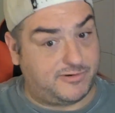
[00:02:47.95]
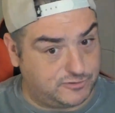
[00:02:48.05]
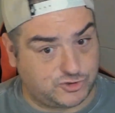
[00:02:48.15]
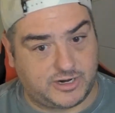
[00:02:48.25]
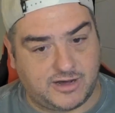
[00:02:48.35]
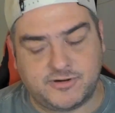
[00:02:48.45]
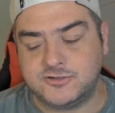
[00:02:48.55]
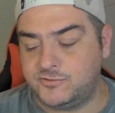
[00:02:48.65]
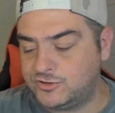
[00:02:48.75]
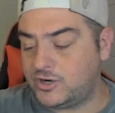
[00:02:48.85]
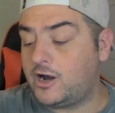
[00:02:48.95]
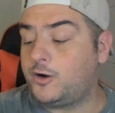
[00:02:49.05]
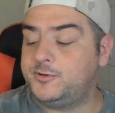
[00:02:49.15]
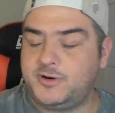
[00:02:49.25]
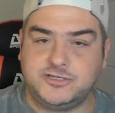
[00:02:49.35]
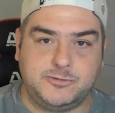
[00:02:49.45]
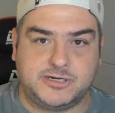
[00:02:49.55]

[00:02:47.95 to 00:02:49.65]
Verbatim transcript: mas funcionava, falando assim, eu vou jogar a Copa do Brasil e